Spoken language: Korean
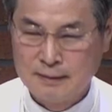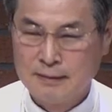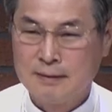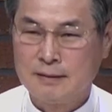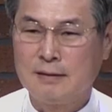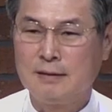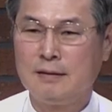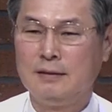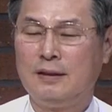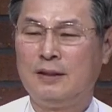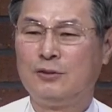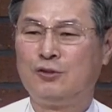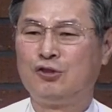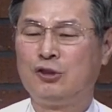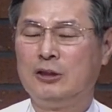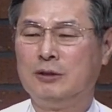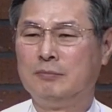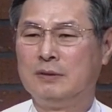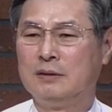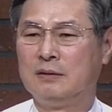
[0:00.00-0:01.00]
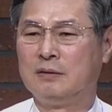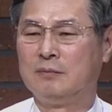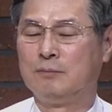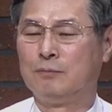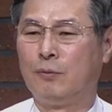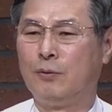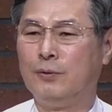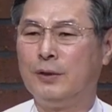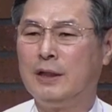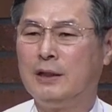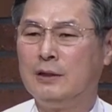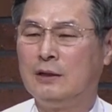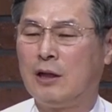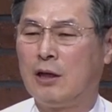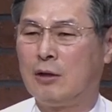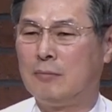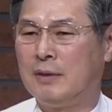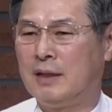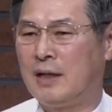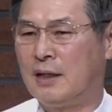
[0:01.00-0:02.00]
그런데 주님은
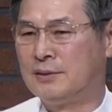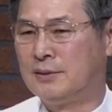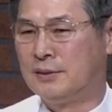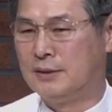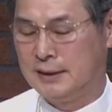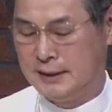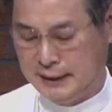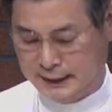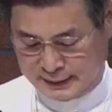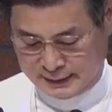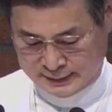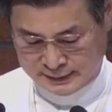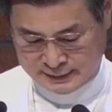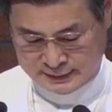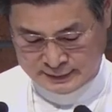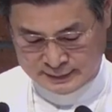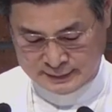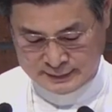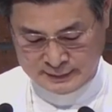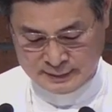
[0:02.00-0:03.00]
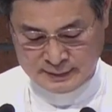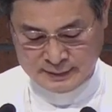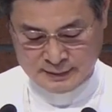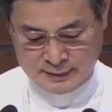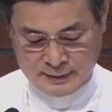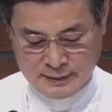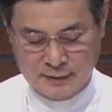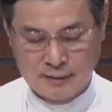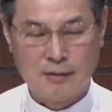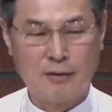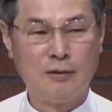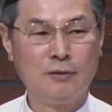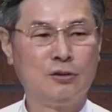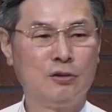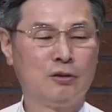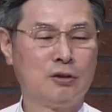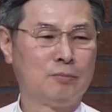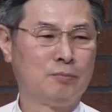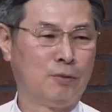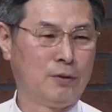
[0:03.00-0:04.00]
보낸다고만 하셨지
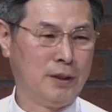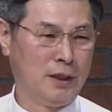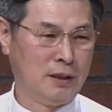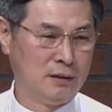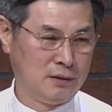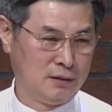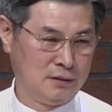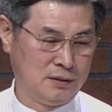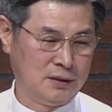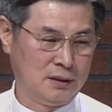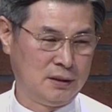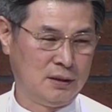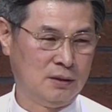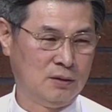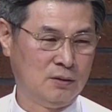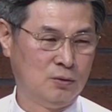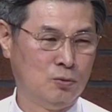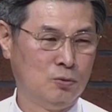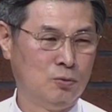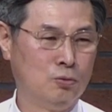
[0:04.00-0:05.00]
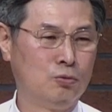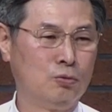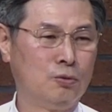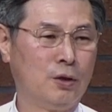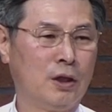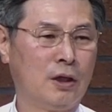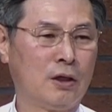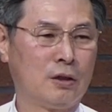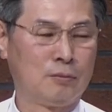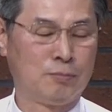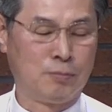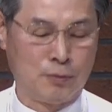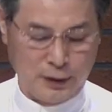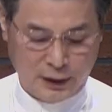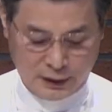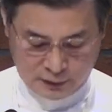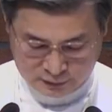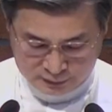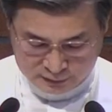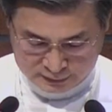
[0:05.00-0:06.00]
어디로 보냈는지 누구에게로
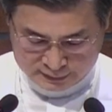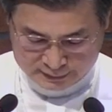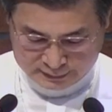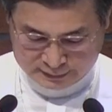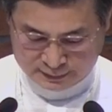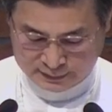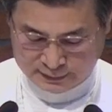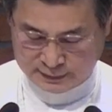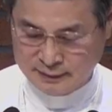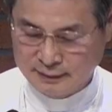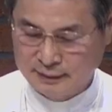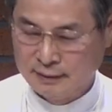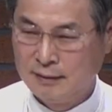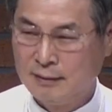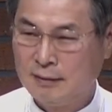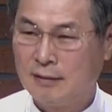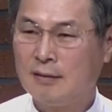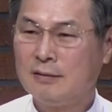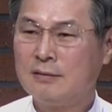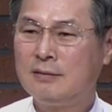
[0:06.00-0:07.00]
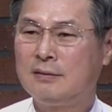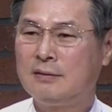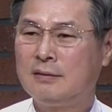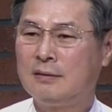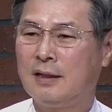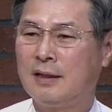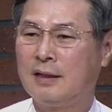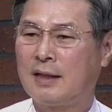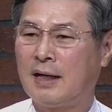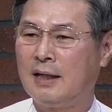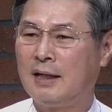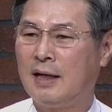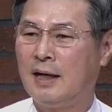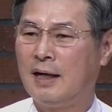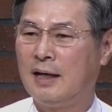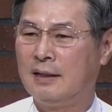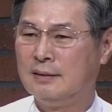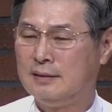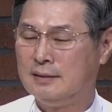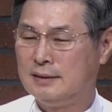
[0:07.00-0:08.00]
보냈는지 어떻게 가야
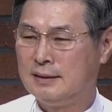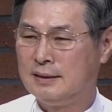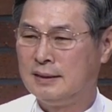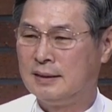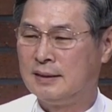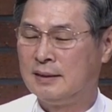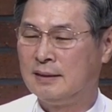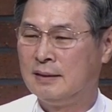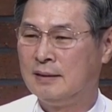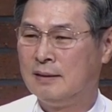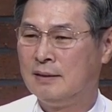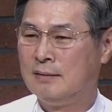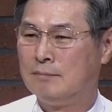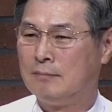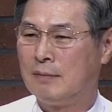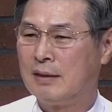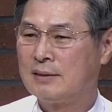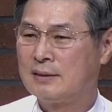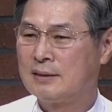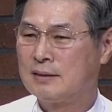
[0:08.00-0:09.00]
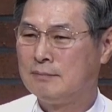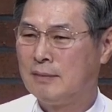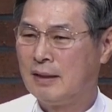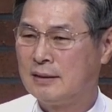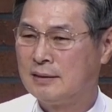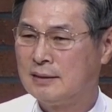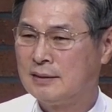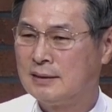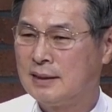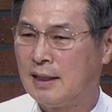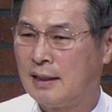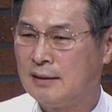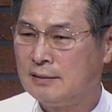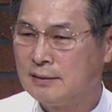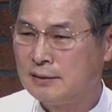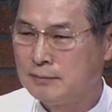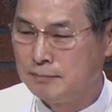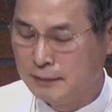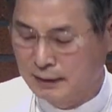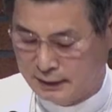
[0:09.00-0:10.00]
하는지 말씀하시지
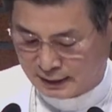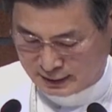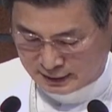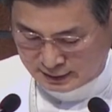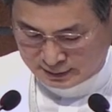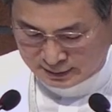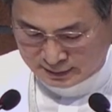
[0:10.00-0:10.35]
않으십니다.